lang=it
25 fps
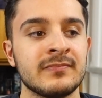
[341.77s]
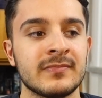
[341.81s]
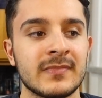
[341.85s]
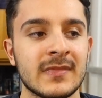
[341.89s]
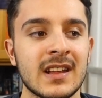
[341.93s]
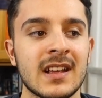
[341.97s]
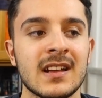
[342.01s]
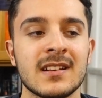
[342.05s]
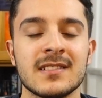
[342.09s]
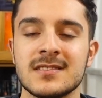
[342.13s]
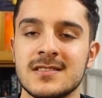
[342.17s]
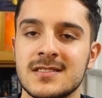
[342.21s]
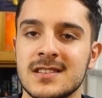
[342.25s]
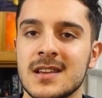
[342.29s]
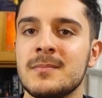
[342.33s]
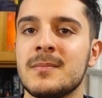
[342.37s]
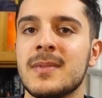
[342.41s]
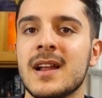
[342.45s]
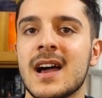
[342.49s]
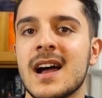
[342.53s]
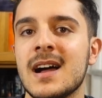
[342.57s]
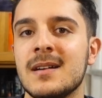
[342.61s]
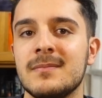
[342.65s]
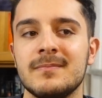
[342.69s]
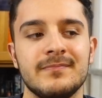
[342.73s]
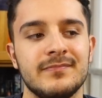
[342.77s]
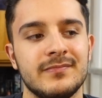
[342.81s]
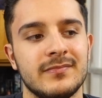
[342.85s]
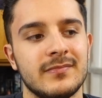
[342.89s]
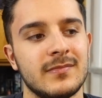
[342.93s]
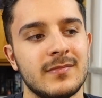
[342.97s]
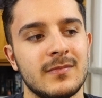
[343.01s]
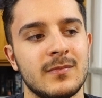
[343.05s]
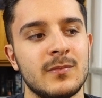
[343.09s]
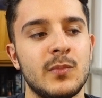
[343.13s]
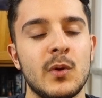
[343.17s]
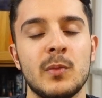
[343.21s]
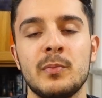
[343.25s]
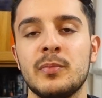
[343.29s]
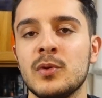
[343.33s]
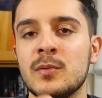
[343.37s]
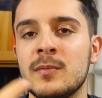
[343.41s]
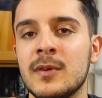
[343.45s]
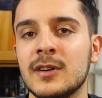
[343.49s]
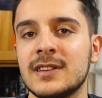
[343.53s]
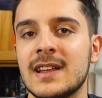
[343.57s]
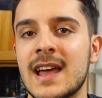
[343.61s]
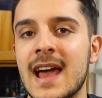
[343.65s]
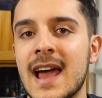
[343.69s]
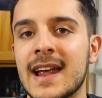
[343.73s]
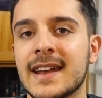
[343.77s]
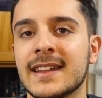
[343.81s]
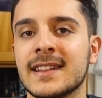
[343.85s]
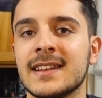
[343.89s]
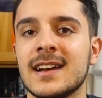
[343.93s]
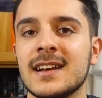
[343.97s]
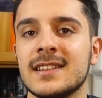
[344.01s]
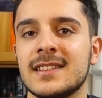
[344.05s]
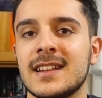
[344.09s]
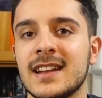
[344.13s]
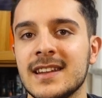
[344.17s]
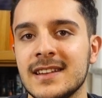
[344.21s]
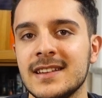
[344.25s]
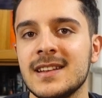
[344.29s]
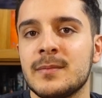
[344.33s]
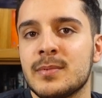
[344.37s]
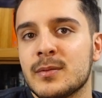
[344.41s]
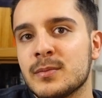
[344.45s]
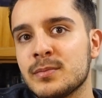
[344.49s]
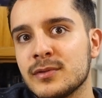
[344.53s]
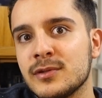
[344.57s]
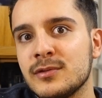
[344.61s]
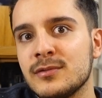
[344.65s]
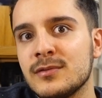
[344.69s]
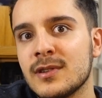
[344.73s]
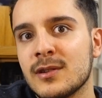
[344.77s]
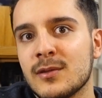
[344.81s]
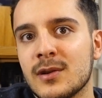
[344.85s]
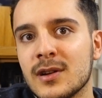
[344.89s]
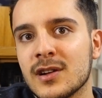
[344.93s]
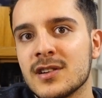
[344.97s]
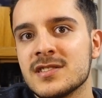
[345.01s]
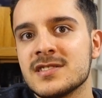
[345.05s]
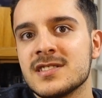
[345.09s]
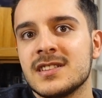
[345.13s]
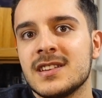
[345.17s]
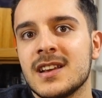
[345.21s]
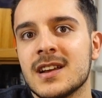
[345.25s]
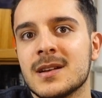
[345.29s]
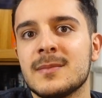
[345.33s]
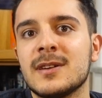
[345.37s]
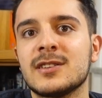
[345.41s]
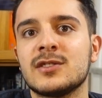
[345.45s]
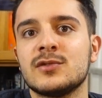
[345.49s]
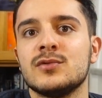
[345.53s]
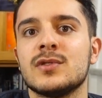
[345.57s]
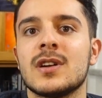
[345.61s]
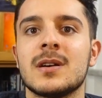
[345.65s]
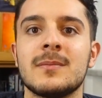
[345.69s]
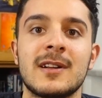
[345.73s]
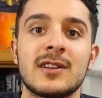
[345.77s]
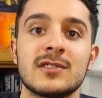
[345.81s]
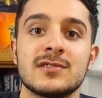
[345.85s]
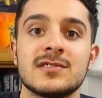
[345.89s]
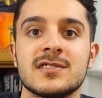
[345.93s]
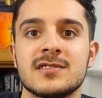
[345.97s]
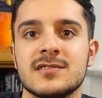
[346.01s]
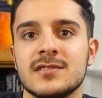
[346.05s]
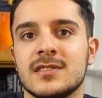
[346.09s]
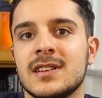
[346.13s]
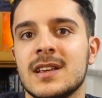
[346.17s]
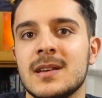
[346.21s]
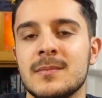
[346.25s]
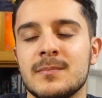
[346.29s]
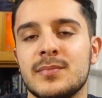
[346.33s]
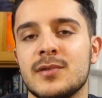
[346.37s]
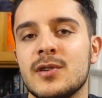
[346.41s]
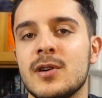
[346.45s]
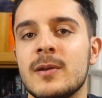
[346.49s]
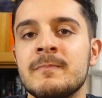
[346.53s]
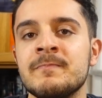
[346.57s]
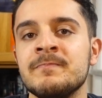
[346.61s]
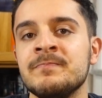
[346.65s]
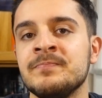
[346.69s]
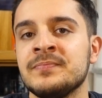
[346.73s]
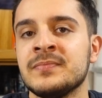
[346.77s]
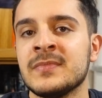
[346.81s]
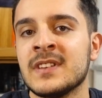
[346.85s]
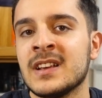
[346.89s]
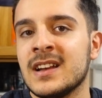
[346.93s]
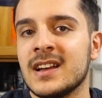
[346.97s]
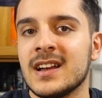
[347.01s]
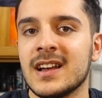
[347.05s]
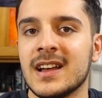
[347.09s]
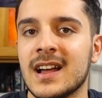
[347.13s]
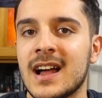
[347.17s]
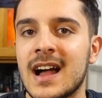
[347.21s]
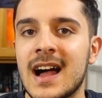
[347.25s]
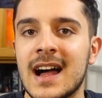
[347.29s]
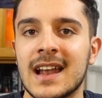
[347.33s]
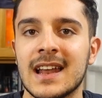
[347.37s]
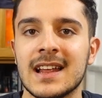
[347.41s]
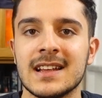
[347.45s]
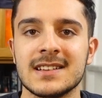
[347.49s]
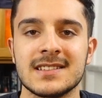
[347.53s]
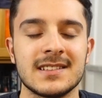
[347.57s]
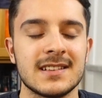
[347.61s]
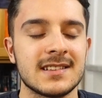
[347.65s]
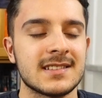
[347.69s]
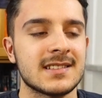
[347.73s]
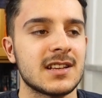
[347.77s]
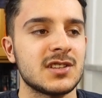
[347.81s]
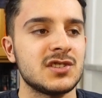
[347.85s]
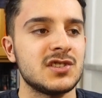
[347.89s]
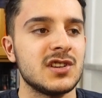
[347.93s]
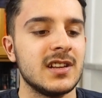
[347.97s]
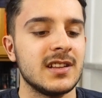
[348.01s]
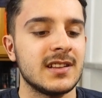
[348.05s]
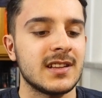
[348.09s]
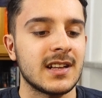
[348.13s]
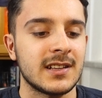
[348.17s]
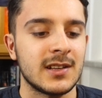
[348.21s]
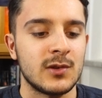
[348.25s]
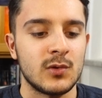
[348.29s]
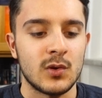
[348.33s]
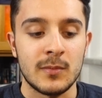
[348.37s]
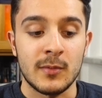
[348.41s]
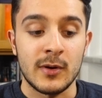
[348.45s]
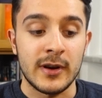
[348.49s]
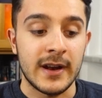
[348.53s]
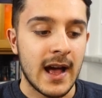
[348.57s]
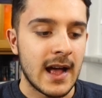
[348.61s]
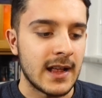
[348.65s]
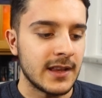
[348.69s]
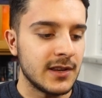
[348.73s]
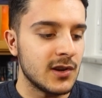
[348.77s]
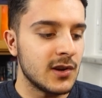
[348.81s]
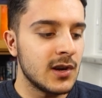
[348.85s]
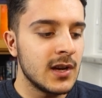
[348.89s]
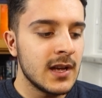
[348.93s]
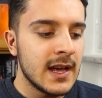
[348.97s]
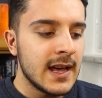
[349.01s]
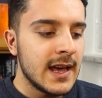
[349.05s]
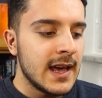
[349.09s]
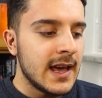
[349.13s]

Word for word: Mm, sembra un po' più moderna, dà l'idea proprio di una, qualcosa di armatura, ma allo stesso tempo eh, ha la stessa agilità dell'uomo ragno.